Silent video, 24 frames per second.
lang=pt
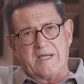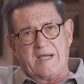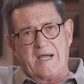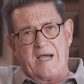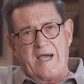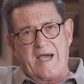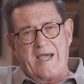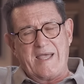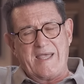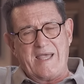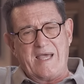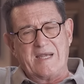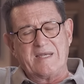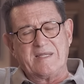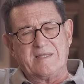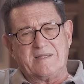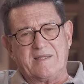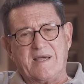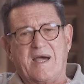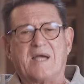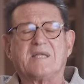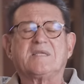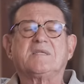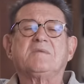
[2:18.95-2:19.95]
a
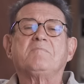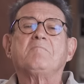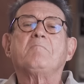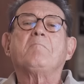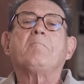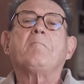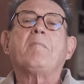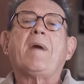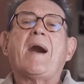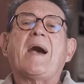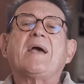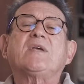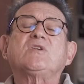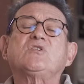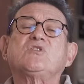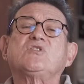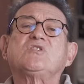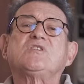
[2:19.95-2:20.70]
realidade mais